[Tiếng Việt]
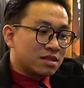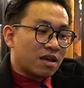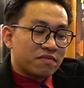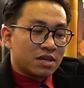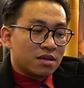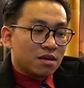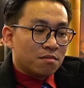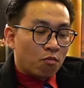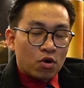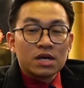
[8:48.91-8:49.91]
Tại vì
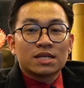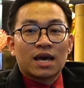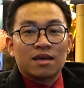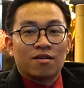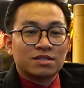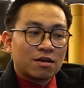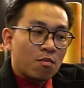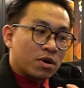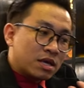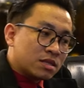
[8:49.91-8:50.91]
mỗi người thầy họ sẽ có
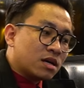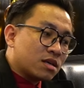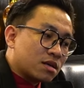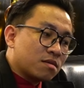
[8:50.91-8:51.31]
một kiến thức,